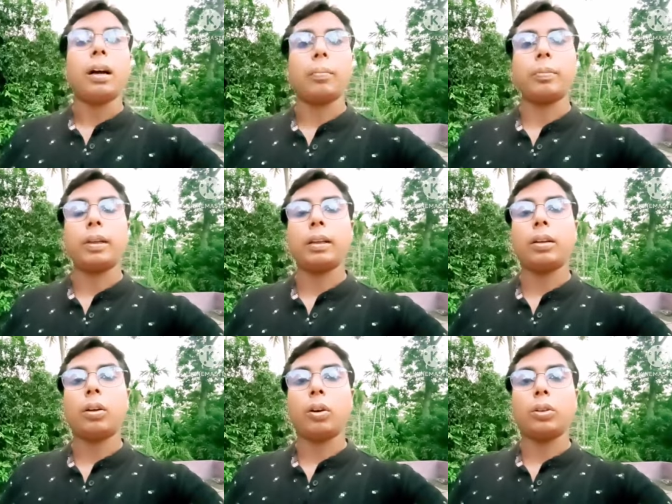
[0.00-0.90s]
আপনারা
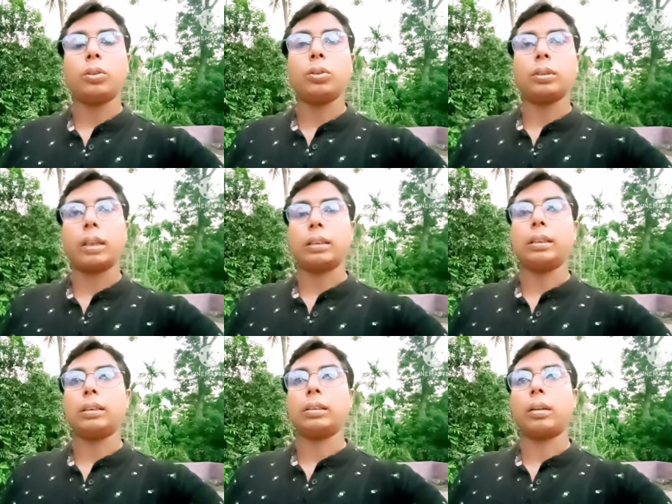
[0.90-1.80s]
হয়তো
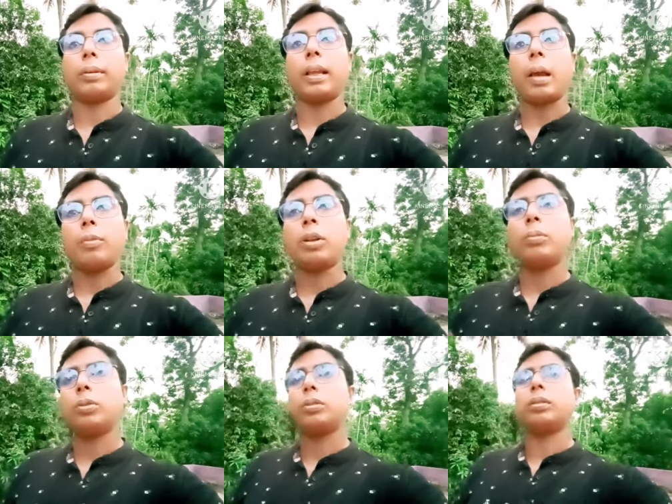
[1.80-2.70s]
তাদের মানে এমন
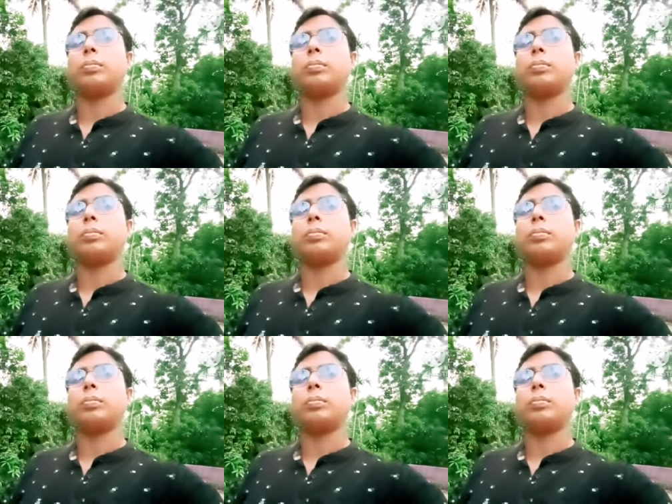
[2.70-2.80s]
এমন